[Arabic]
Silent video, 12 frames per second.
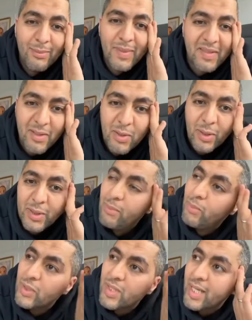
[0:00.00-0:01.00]
بس تيشيرت
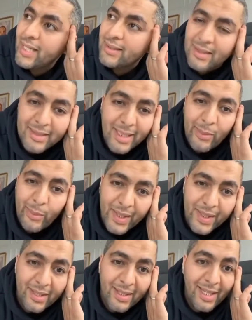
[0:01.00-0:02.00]
دابا والجاكيطه ديال
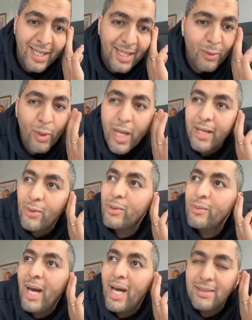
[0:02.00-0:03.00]
البرد واخا يكون
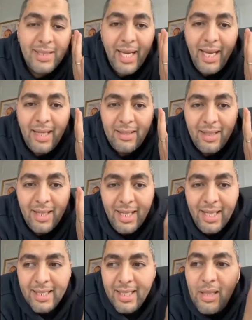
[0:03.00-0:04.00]
ما عرفت شحال
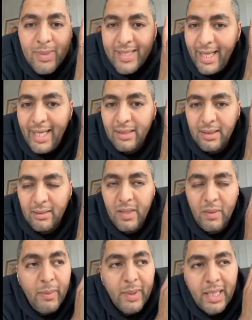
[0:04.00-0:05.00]
كنلبس عادي
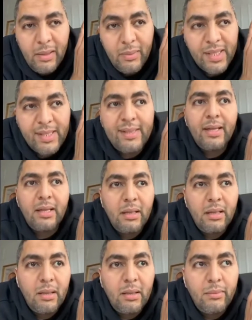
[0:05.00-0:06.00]
زعما ما كنلبس
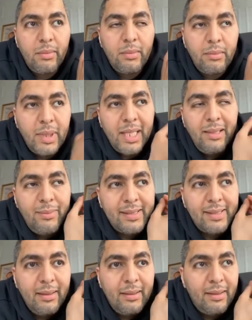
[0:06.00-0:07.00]
آه، ما
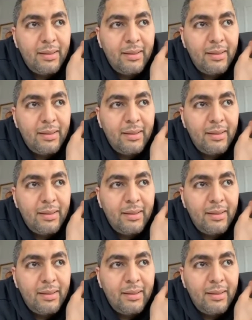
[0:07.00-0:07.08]
كنلبس